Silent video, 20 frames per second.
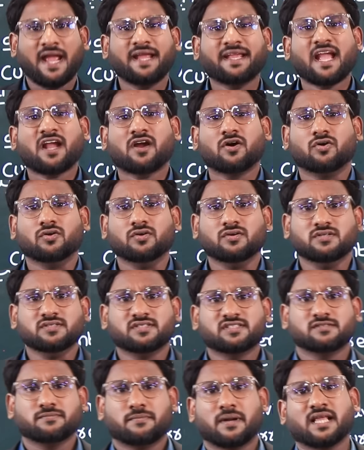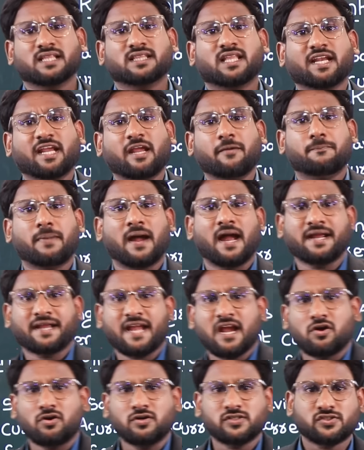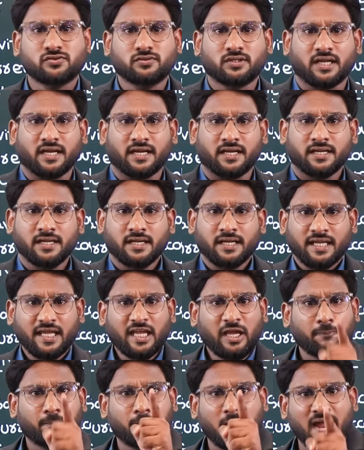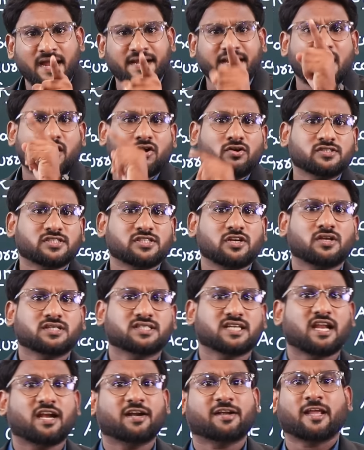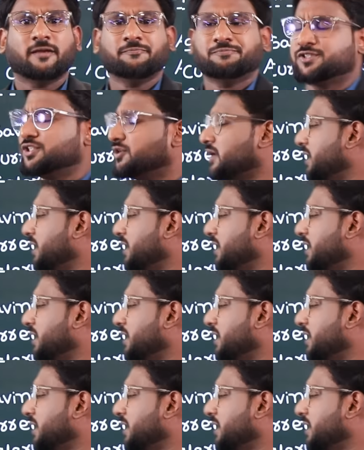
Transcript: బ్యాంక్ అకౌంట్స్ మనందరికీ బ్యాంక్ అకౌంట్స్ ఉంటాయి ఈ బ్యాంక్ అకౌంట్స్లో చాలా టైప్స్